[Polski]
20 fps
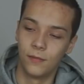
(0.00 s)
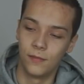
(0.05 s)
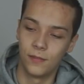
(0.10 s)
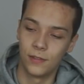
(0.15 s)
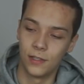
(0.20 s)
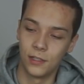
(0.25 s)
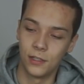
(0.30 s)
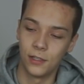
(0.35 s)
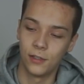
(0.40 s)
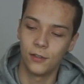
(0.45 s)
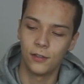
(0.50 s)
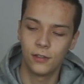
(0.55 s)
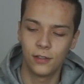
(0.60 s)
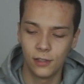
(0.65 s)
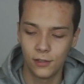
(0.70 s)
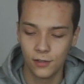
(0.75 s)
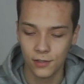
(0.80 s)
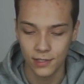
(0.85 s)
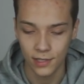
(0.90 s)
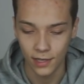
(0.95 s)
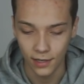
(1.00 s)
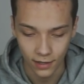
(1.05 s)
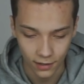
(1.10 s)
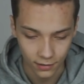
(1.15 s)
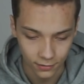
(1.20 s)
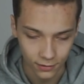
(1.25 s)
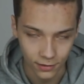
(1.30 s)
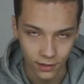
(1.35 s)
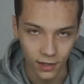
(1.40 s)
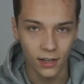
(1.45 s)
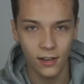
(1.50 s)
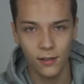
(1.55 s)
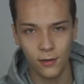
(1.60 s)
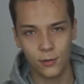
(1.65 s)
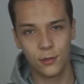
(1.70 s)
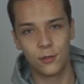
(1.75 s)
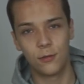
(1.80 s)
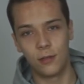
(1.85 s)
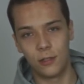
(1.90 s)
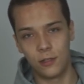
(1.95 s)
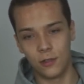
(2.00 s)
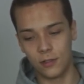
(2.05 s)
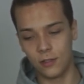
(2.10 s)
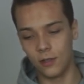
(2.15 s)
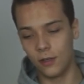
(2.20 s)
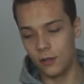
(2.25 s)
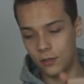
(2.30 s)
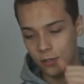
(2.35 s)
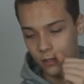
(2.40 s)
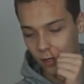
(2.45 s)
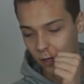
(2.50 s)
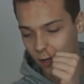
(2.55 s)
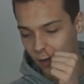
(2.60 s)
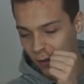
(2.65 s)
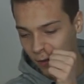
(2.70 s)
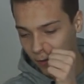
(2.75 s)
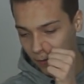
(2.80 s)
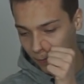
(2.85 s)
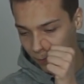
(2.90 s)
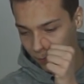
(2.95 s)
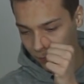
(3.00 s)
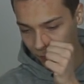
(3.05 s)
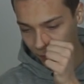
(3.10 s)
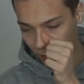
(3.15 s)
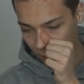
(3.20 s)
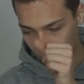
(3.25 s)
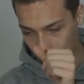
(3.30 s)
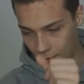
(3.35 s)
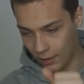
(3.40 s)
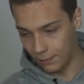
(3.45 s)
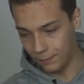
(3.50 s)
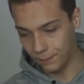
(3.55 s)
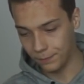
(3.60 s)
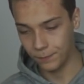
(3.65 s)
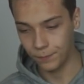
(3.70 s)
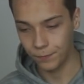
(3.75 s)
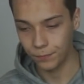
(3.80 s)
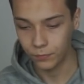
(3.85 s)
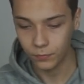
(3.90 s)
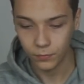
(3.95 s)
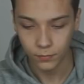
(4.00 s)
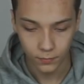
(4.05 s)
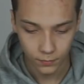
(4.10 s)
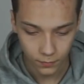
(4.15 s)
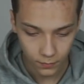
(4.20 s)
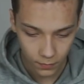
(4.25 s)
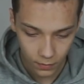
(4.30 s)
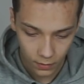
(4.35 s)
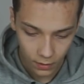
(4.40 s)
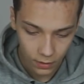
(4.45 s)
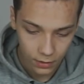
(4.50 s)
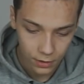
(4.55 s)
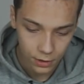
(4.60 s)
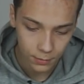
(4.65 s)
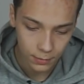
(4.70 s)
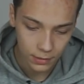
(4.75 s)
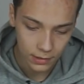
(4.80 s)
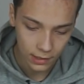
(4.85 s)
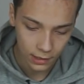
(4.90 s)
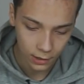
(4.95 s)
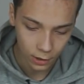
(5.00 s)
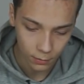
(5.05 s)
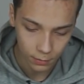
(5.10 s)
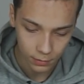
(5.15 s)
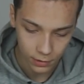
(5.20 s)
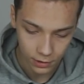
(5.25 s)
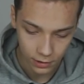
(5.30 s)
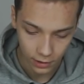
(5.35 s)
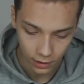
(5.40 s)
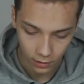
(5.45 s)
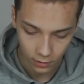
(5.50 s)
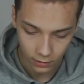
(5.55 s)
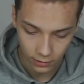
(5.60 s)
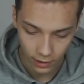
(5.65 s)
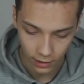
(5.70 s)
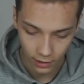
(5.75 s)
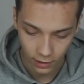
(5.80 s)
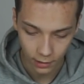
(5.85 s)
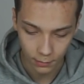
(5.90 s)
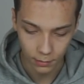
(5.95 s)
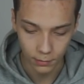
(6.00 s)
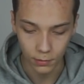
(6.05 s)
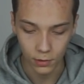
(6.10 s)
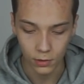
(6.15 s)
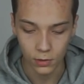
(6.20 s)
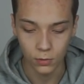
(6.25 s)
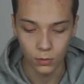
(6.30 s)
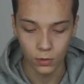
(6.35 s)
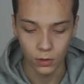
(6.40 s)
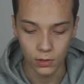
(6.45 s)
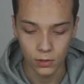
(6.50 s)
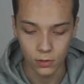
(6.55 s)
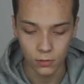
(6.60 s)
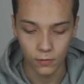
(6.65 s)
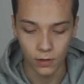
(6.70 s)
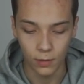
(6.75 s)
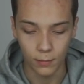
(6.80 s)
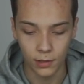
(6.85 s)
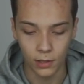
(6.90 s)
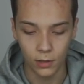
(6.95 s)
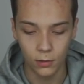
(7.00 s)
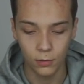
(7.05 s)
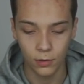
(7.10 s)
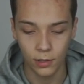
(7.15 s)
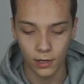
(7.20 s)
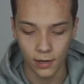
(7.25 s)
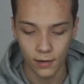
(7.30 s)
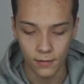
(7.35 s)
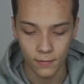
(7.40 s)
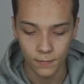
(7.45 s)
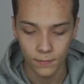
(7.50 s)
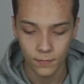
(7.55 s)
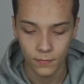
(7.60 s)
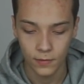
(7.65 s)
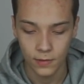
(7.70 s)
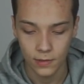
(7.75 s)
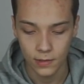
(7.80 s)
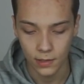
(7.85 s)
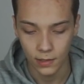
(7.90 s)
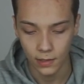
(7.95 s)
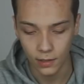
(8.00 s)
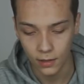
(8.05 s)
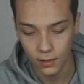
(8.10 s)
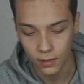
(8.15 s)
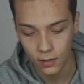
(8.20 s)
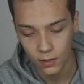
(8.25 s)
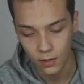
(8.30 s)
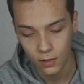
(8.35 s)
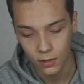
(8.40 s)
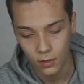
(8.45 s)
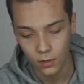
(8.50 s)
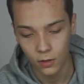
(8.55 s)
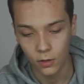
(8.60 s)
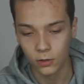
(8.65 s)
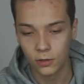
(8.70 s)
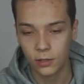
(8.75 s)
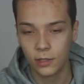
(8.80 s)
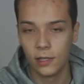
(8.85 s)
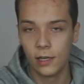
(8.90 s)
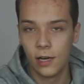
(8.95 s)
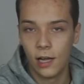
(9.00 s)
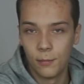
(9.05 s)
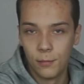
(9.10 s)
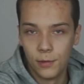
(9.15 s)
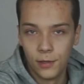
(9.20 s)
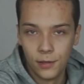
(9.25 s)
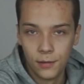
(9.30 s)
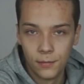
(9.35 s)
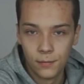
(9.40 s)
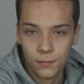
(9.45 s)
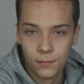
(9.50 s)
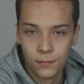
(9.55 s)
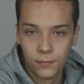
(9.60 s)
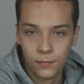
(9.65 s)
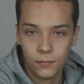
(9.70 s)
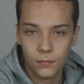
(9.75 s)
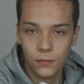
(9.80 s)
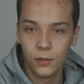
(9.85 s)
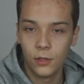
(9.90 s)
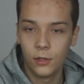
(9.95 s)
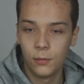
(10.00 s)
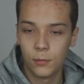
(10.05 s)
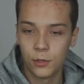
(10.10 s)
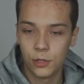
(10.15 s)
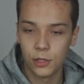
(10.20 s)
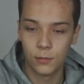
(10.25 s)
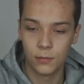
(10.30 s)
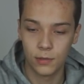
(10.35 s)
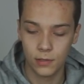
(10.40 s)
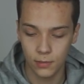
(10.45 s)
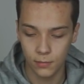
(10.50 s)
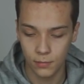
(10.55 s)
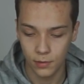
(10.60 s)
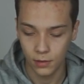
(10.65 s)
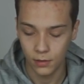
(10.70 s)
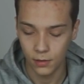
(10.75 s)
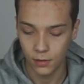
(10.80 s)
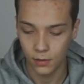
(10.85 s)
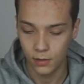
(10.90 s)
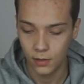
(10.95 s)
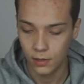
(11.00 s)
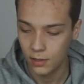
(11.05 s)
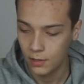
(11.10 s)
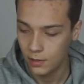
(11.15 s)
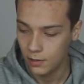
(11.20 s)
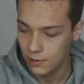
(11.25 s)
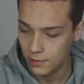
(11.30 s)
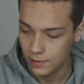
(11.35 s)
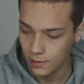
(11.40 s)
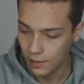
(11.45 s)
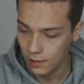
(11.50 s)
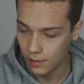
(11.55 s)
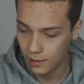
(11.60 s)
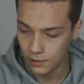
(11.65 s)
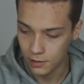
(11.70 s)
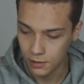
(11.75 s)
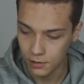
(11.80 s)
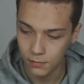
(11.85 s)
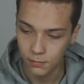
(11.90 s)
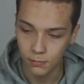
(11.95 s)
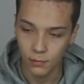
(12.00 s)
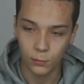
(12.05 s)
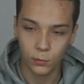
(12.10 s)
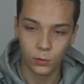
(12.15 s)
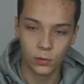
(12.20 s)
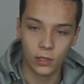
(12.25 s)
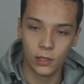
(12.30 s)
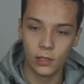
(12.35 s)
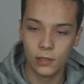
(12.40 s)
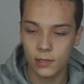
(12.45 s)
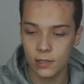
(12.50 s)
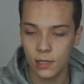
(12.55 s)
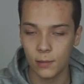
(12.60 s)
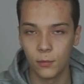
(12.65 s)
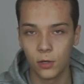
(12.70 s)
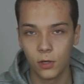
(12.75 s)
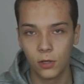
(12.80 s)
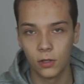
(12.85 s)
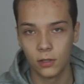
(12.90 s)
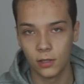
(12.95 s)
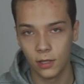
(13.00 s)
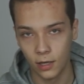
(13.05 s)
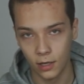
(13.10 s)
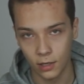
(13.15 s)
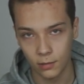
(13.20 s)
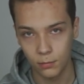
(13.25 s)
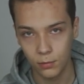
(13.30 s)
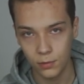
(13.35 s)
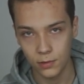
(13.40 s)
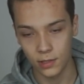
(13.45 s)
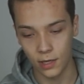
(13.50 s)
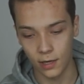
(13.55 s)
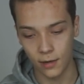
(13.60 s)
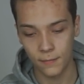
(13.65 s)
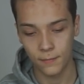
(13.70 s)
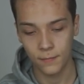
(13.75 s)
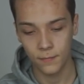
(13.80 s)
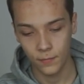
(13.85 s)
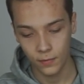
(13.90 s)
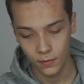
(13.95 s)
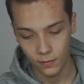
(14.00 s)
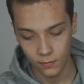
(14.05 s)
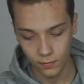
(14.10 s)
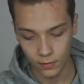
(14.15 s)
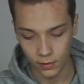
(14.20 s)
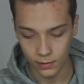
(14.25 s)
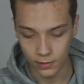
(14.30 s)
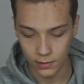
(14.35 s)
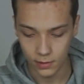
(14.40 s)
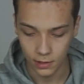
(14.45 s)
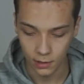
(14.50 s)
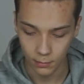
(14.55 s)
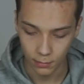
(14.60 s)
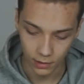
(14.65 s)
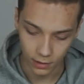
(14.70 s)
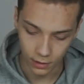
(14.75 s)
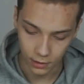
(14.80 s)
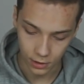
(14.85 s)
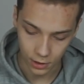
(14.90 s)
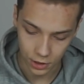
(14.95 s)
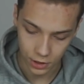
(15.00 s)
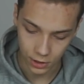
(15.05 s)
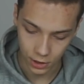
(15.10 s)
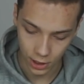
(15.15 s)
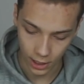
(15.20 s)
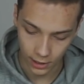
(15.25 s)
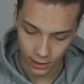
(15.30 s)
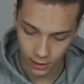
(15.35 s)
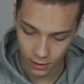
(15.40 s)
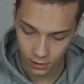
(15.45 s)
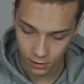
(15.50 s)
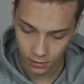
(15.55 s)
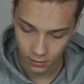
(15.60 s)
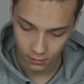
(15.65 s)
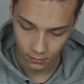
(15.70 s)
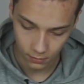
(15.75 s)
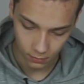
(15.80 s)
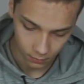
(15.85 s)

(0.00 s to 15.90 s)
W sensie, no tylko zegar, no nie? Ale rozumiecie o co chodzi. No dobra. Żeby zakropić tego tanka po prostu odsuwamy górę, cyk, odchylamy, no i możemy sobie go zalać. Mam tutaj samogona arbuza, więc nie będę się czaić.